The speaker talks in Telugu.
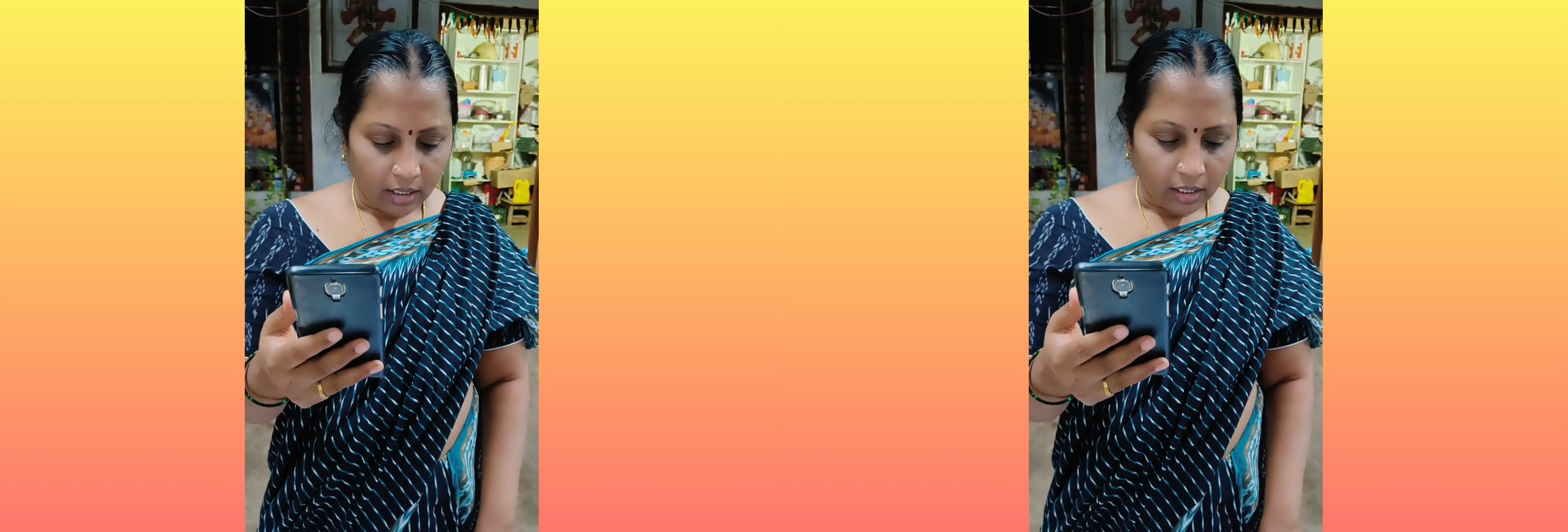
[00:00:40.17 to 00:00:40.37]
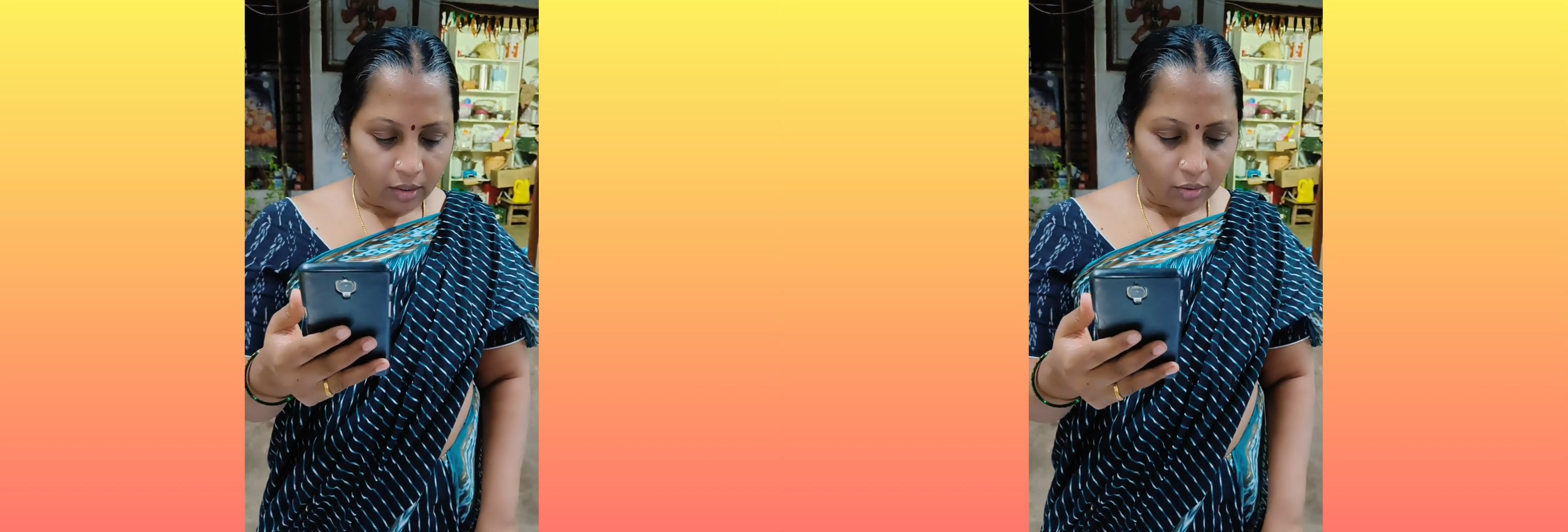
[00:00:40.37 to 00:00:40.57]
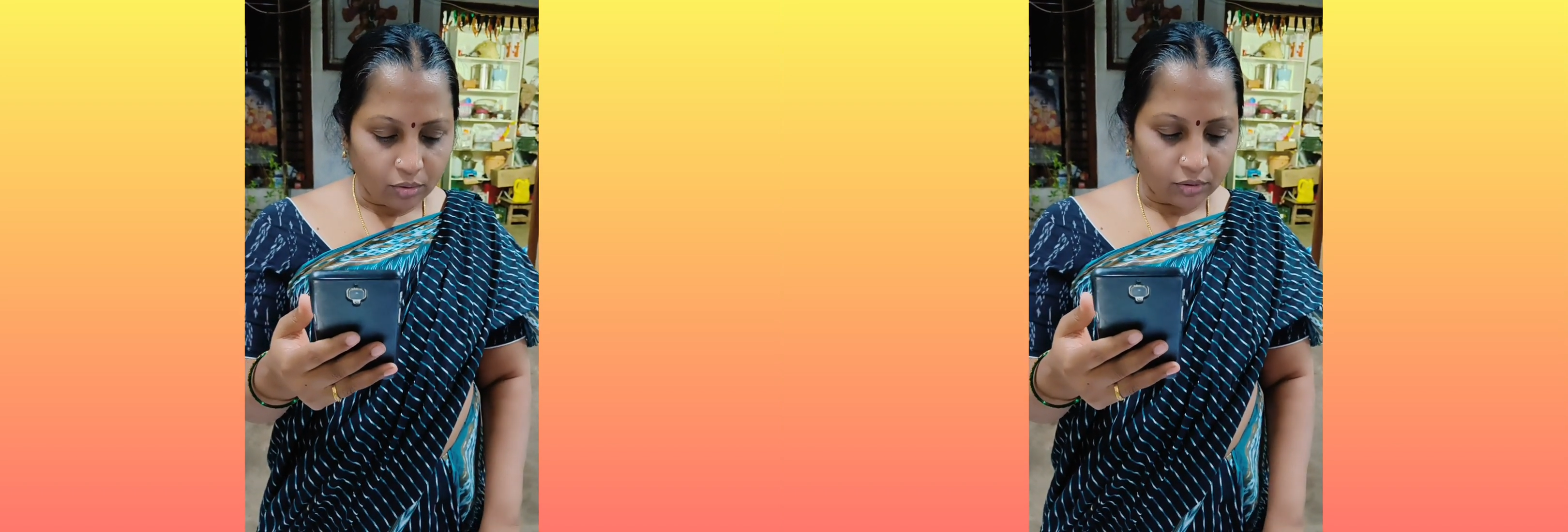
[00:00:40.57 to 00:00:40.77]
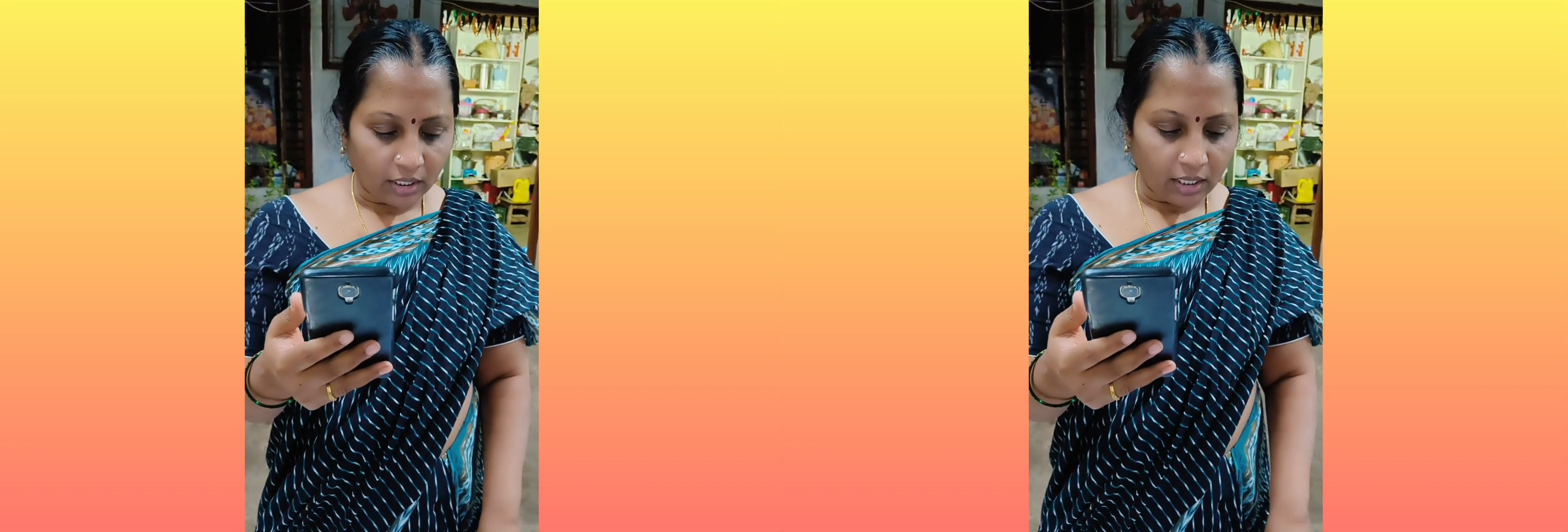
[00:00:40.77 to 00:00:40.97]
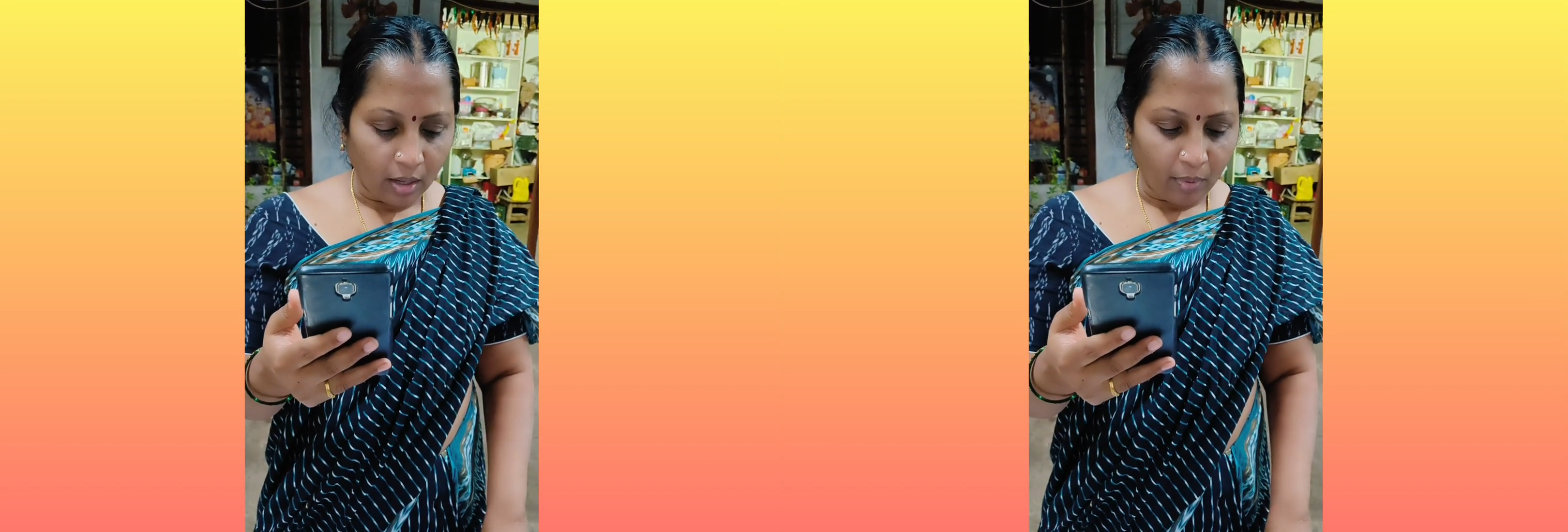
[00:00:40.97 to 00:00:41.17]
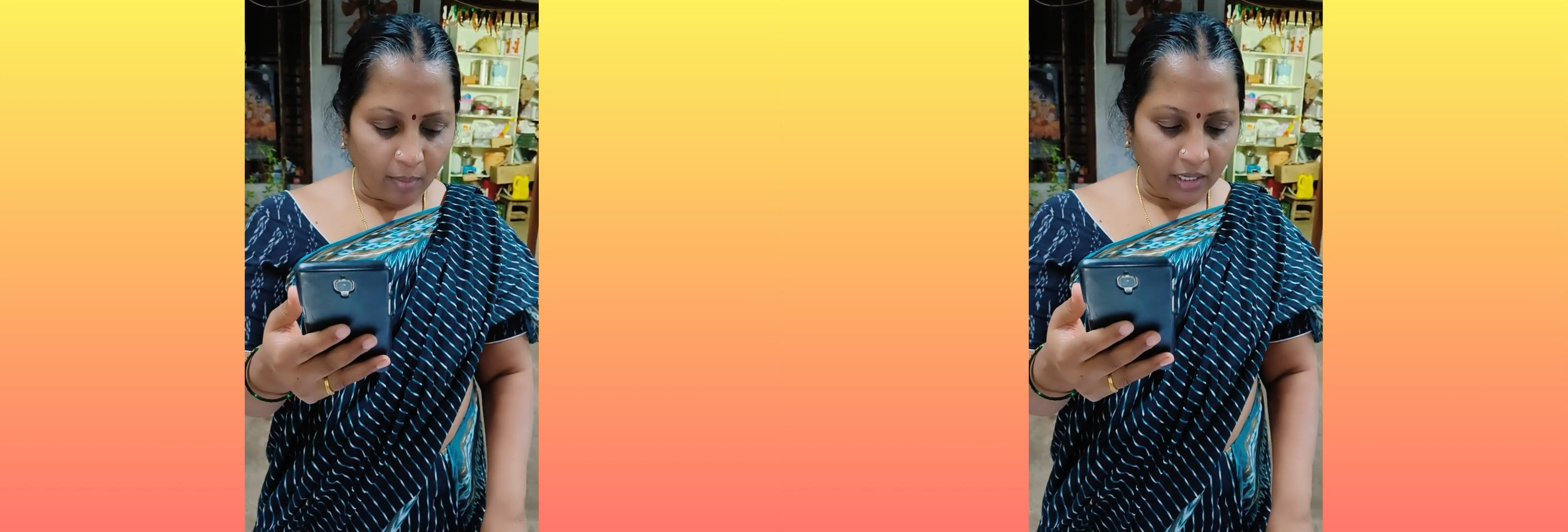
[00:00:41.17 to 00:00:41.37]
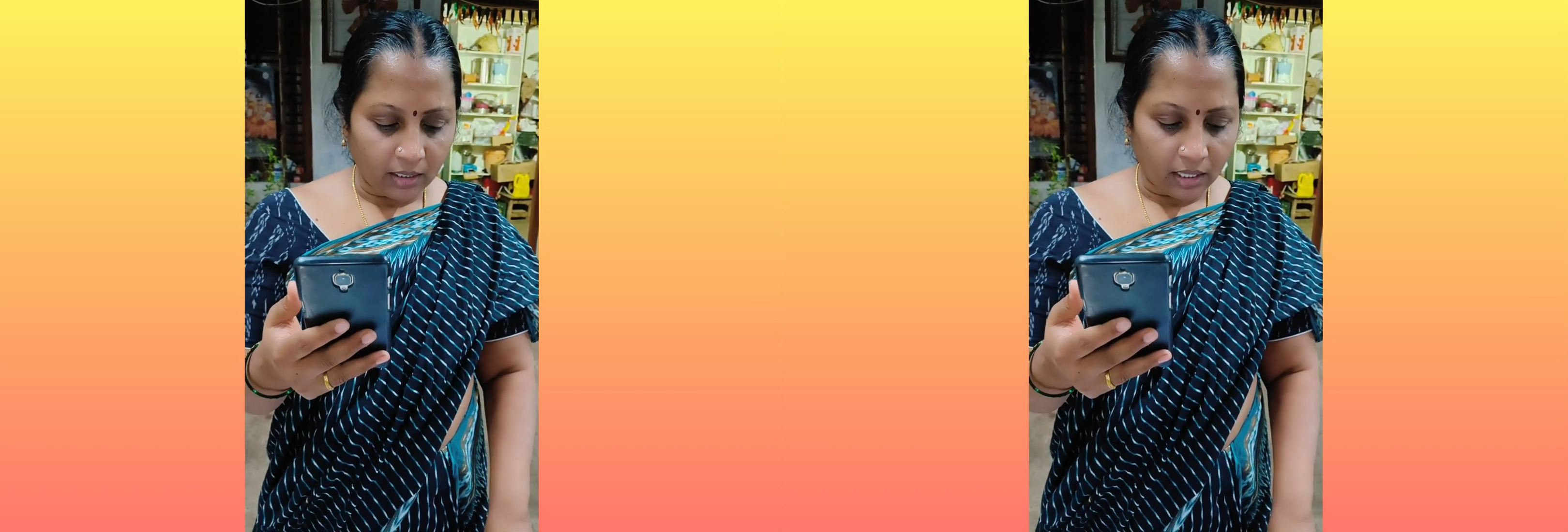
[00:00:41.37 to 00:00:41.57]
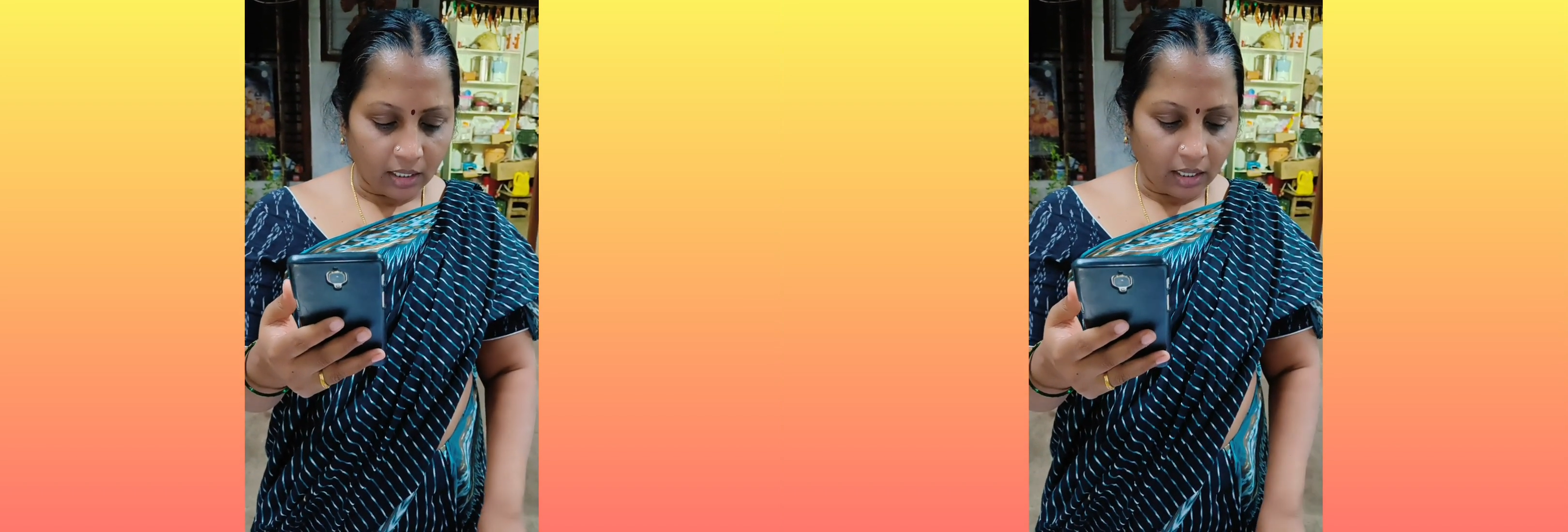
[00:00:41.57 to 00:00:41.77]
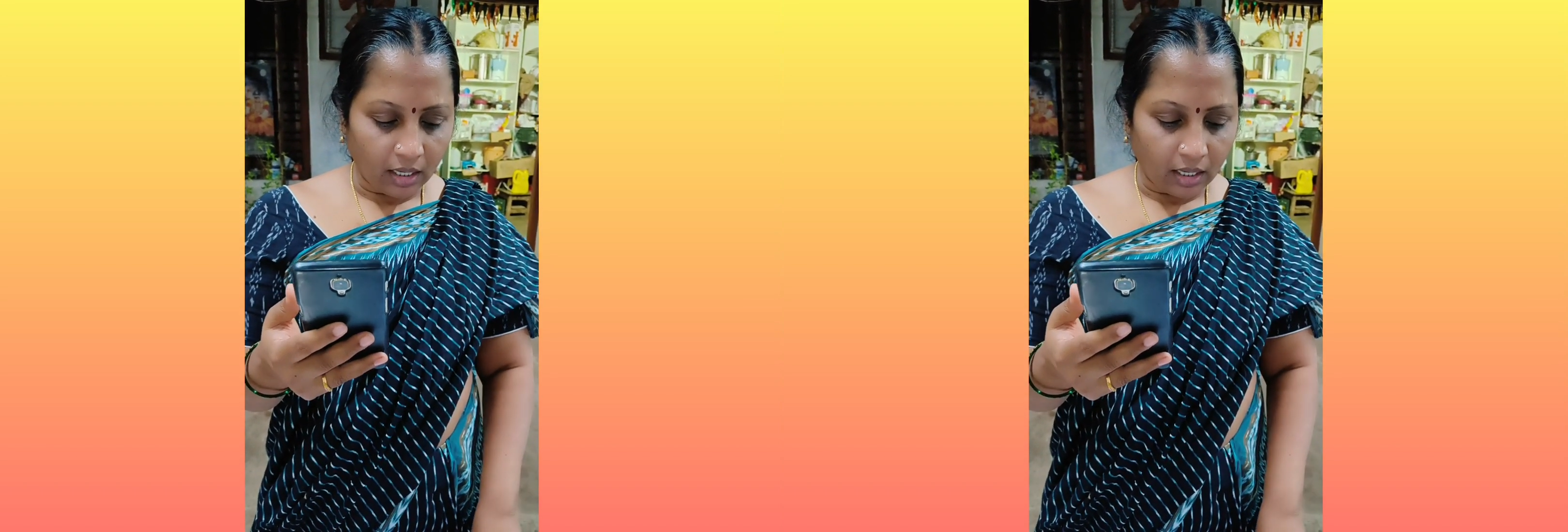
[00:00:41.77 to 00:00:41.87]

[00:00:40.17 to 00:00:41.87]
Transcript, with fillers: ఈరోజు సందర్భం ఏంటంటే